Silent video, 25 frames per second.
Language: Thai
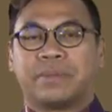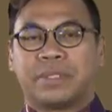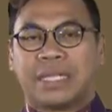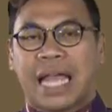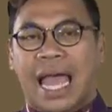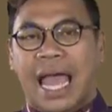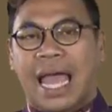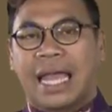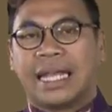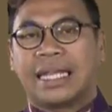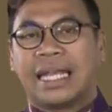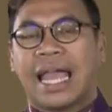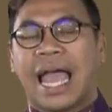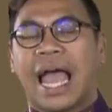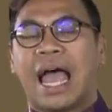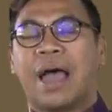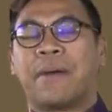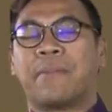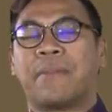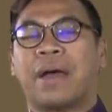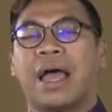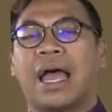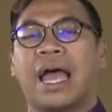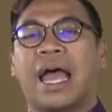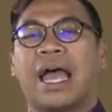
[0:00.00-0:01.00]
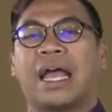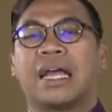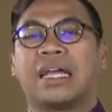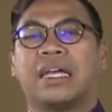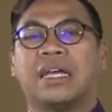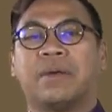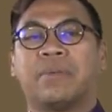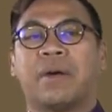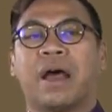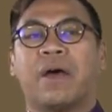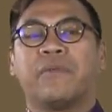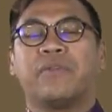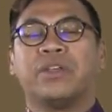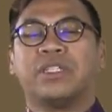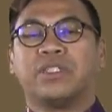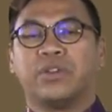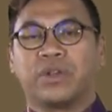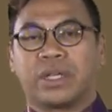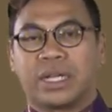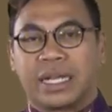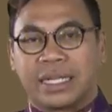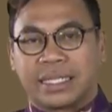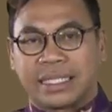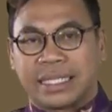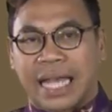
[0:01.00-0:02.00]
ชายามาคือพระวิสุท
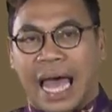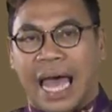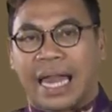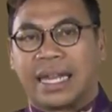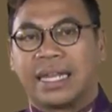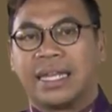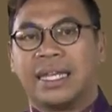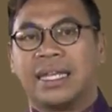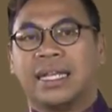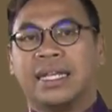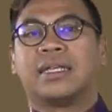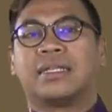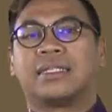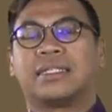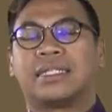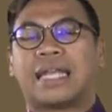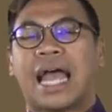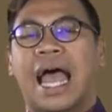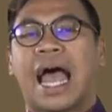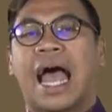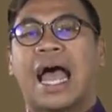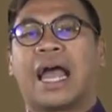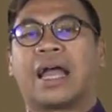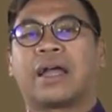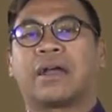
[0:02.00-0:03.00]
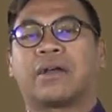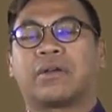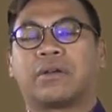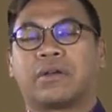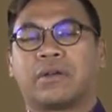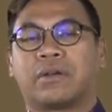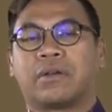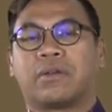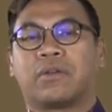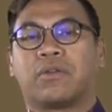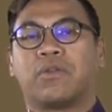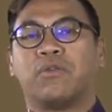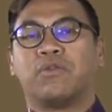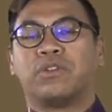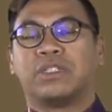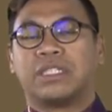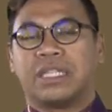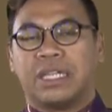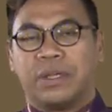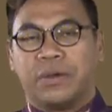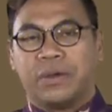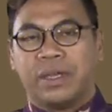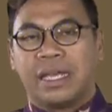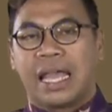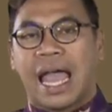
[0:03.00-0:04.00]
ธิกษัตริย์ จากกรุงศ
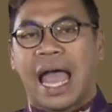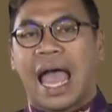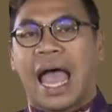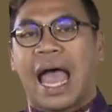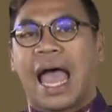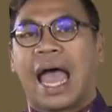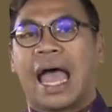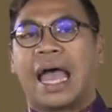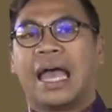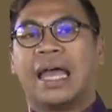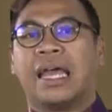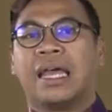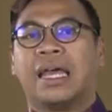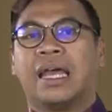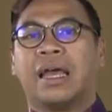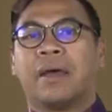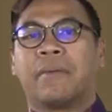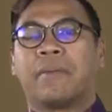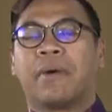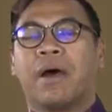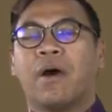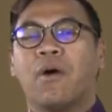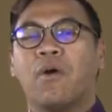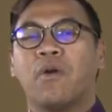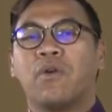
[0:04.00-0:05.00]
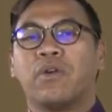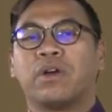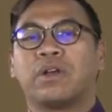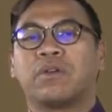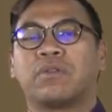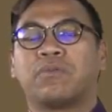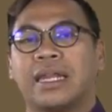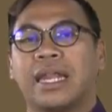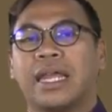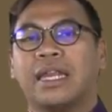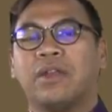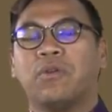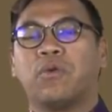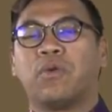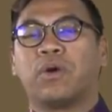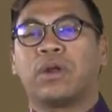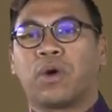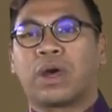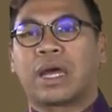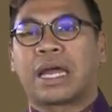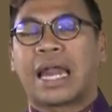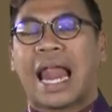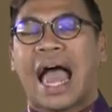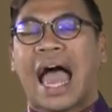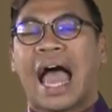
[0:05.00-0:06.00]
รีอยุธยาพระองค์ได้ถูก
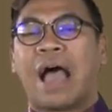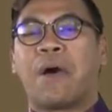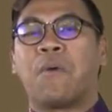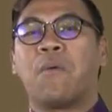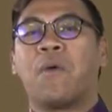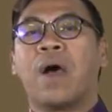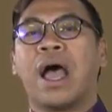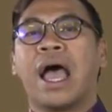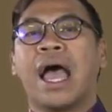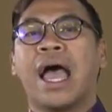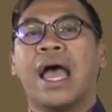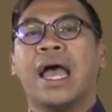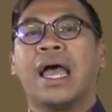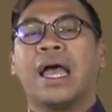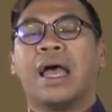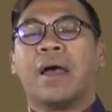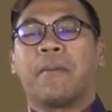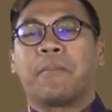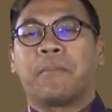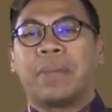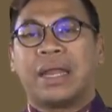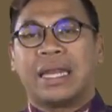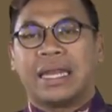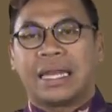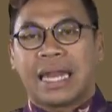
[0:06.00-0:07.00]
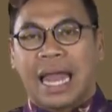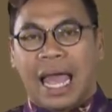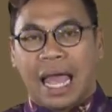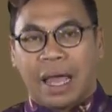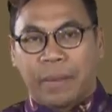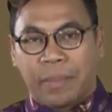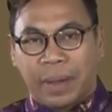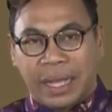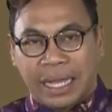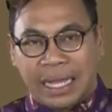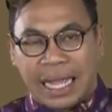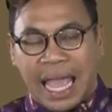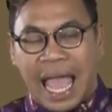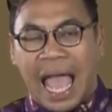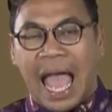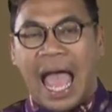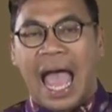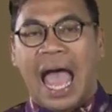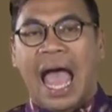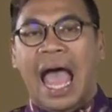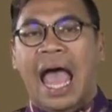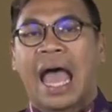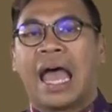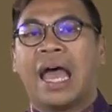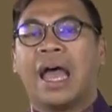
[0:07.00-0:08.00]
กล่าวว่าเป็นนางพญา
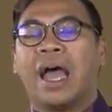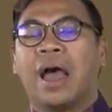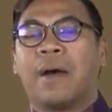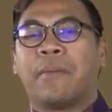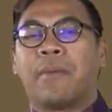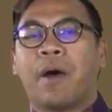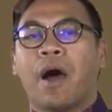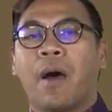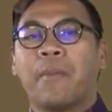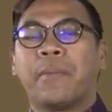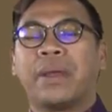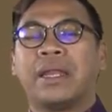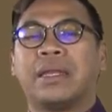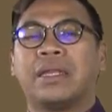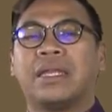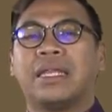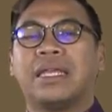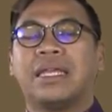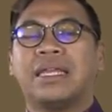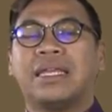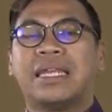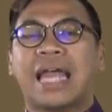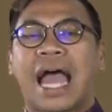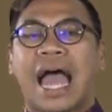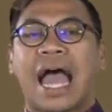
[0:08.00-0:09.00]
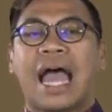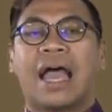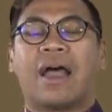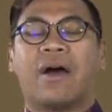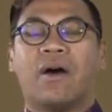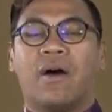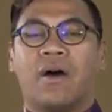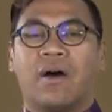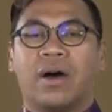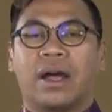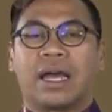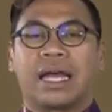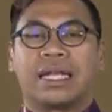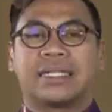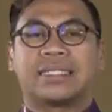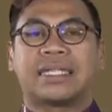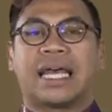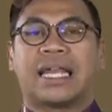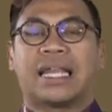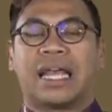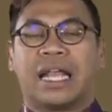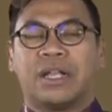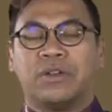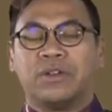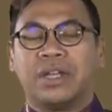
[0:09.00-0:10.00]
เพราะเป็นทิดาของกษัต
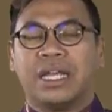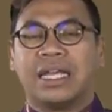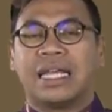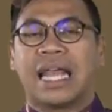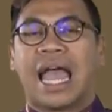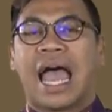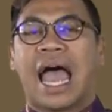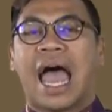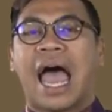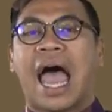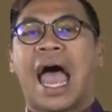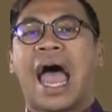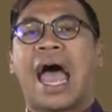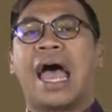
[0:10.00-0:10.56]
ริย์อยุธยา